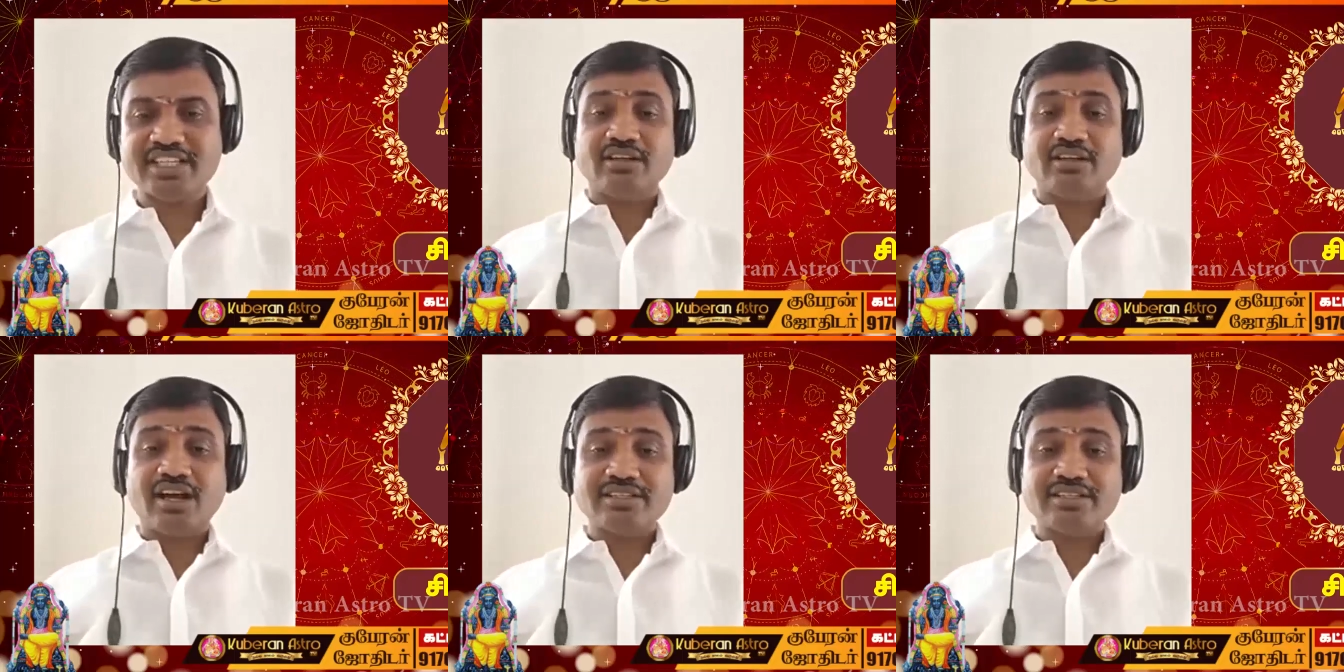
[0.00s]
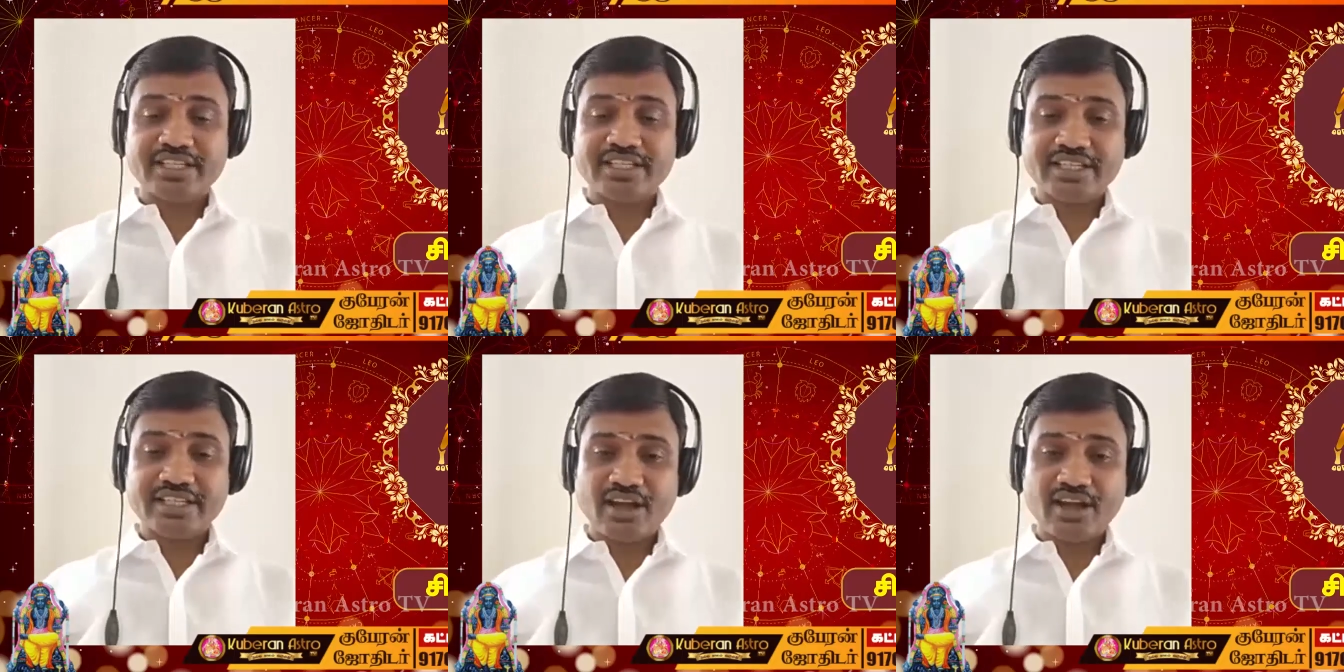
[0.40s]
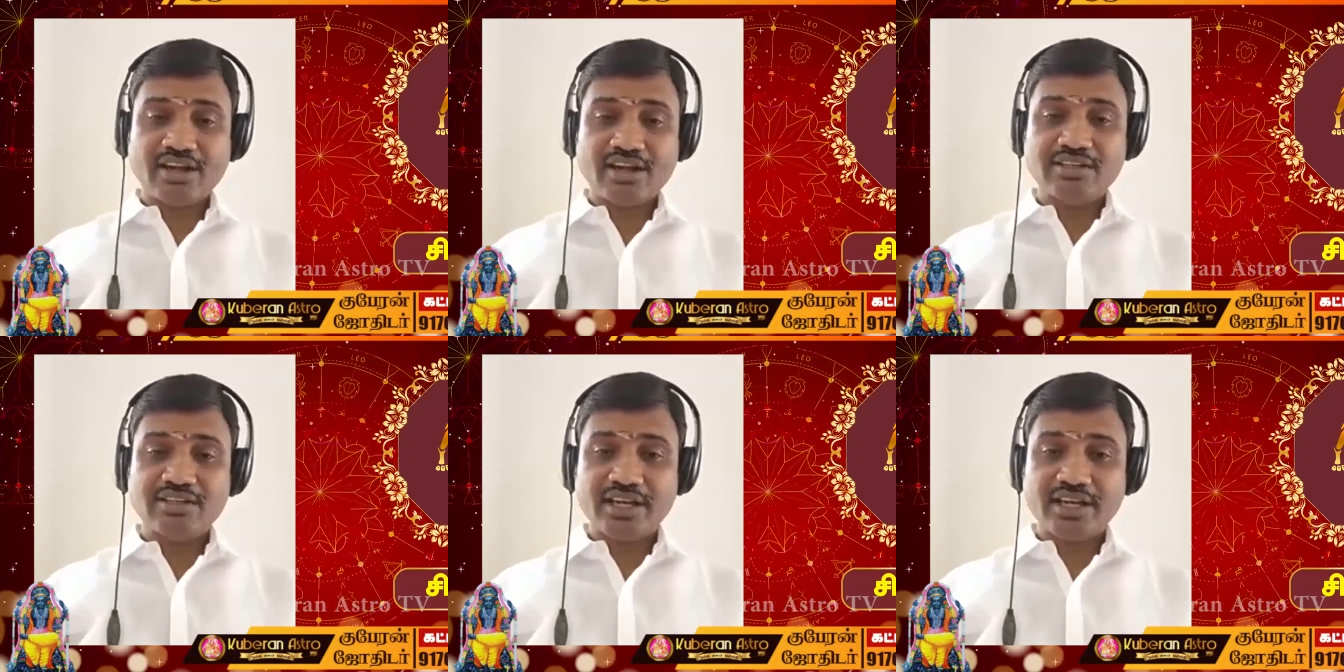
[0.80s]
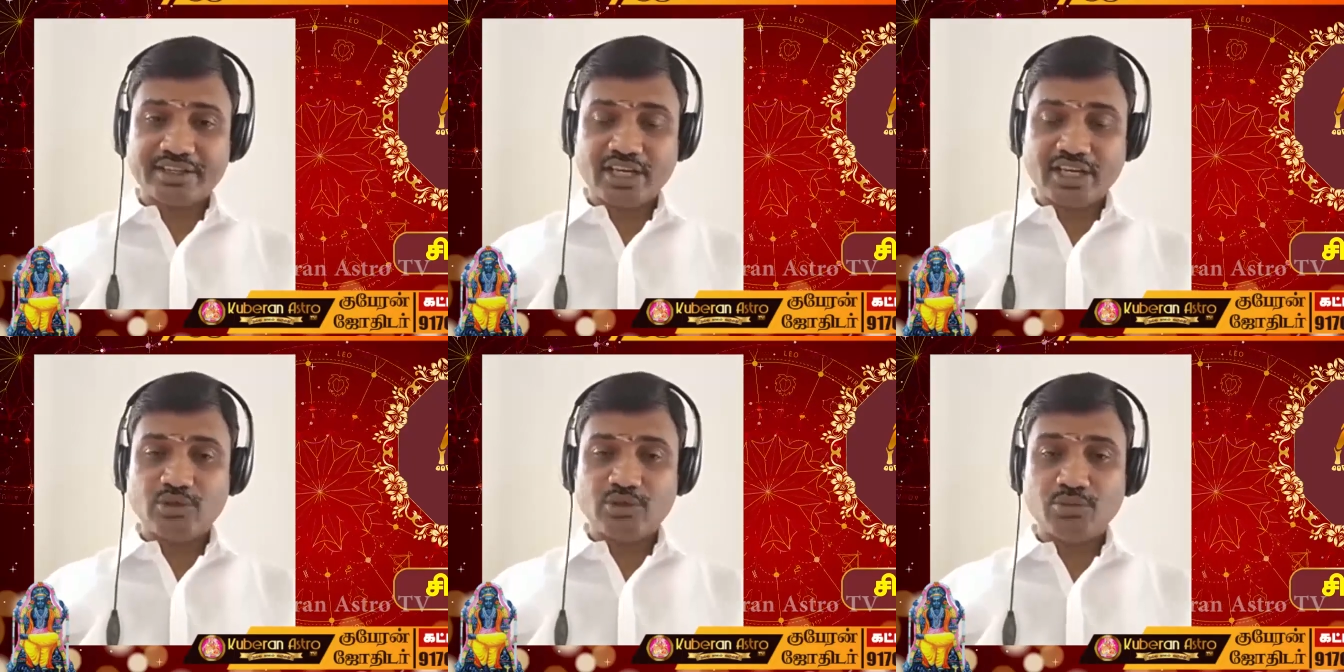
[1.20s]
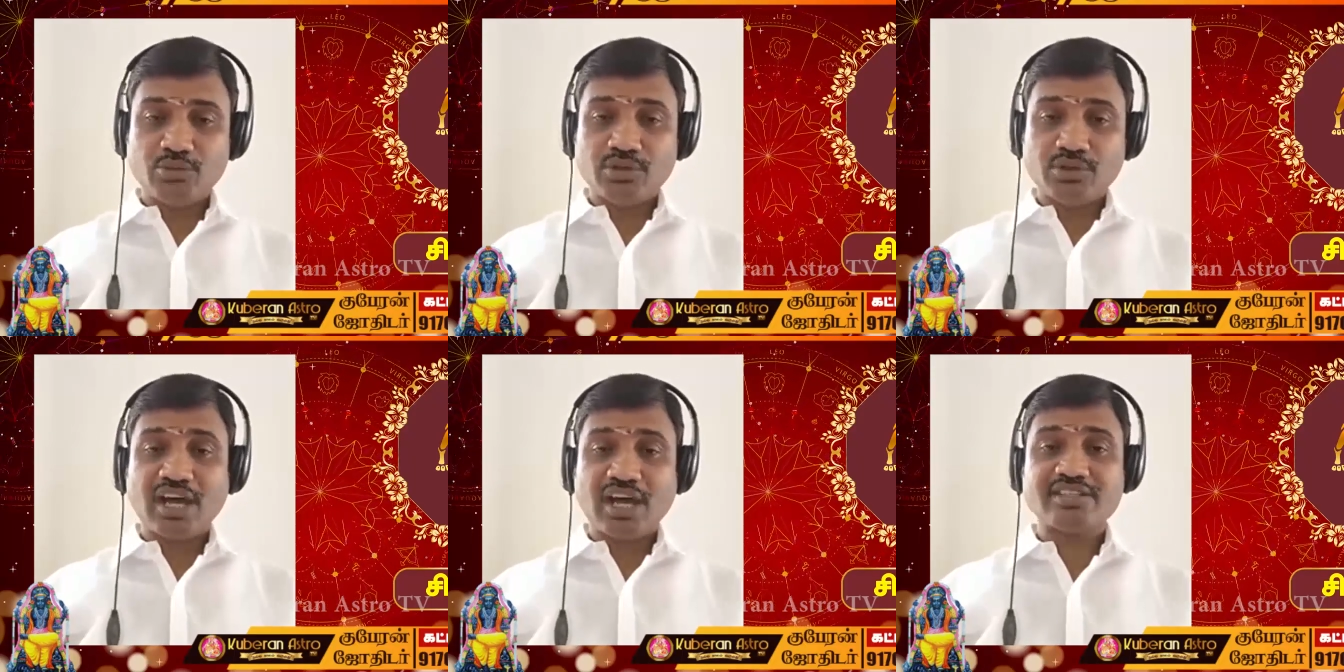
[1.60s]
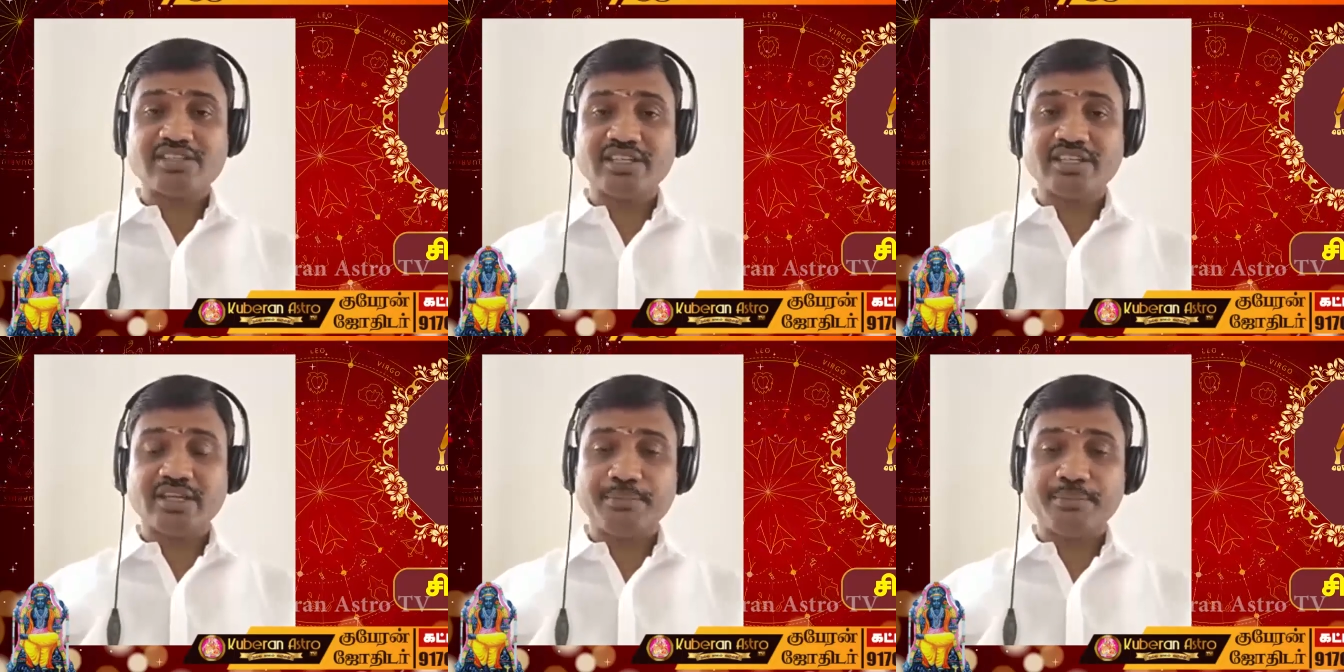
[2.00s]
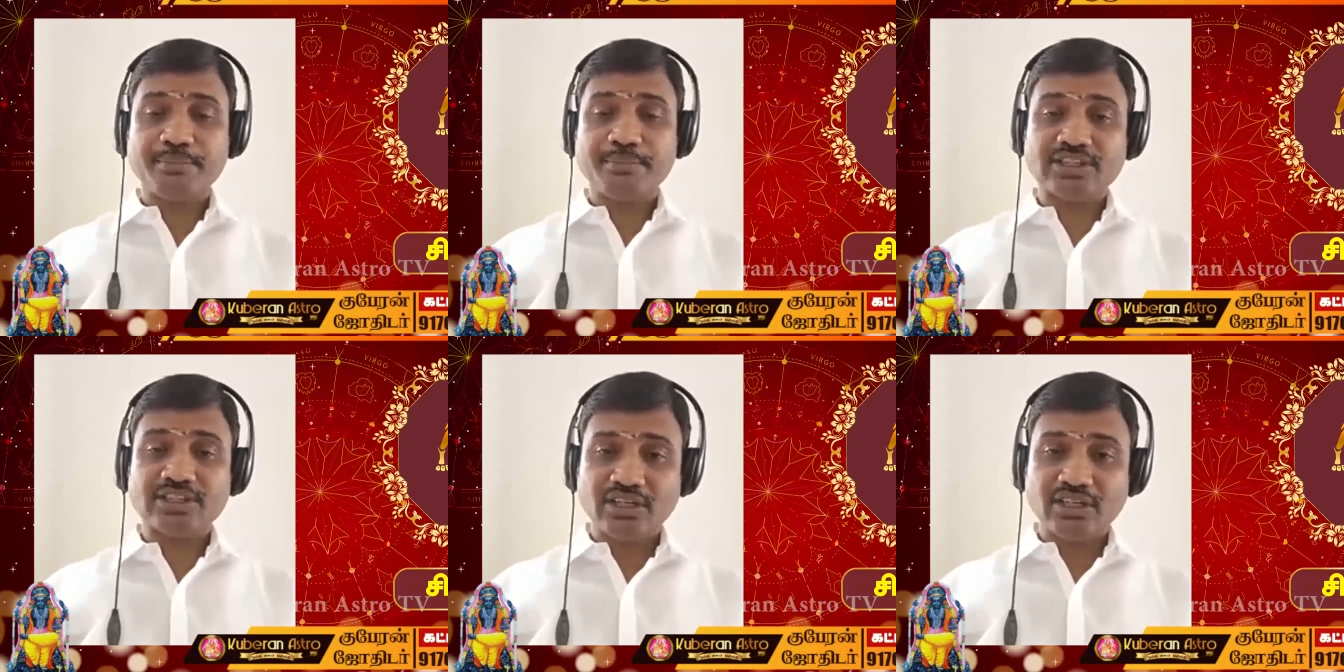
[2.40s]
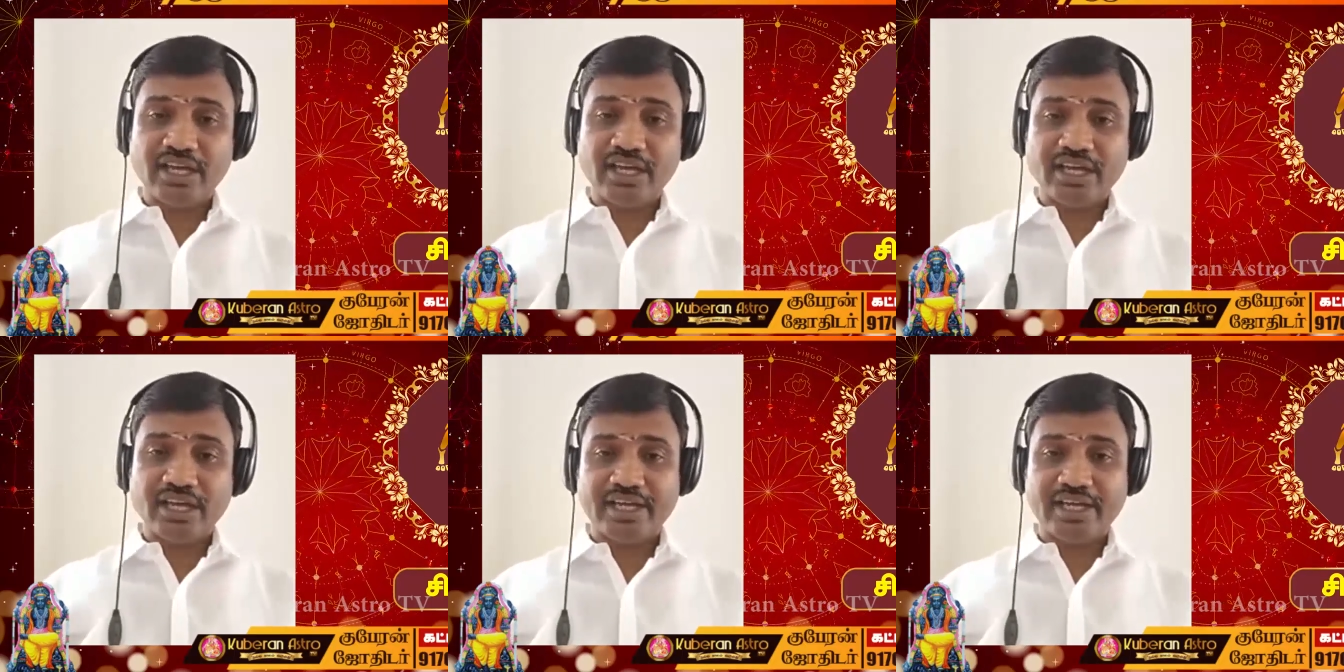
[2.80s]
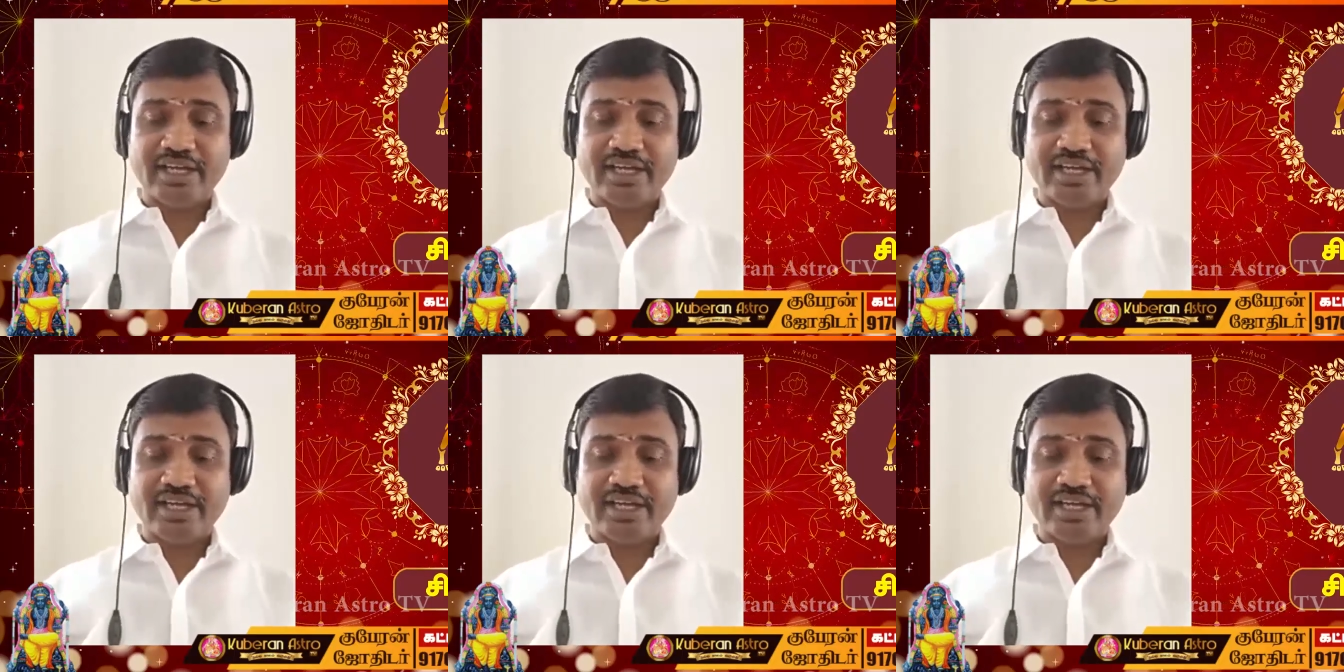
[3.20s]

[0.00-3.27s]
ராசிக்கு நாலுல கேதுவும் ராசிக்கு பத்துல